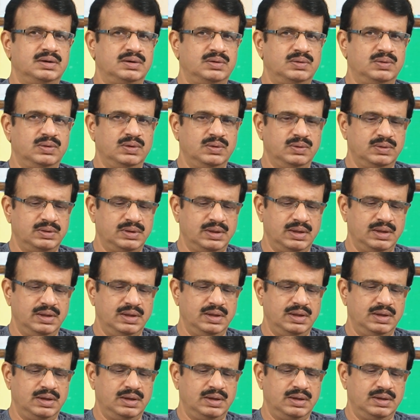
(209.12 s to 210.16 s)
రెండవది
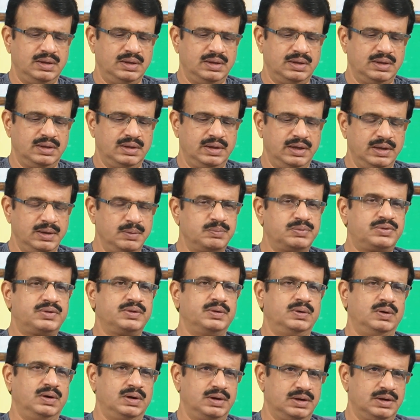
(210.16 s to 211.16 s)
ఎయిమ్స్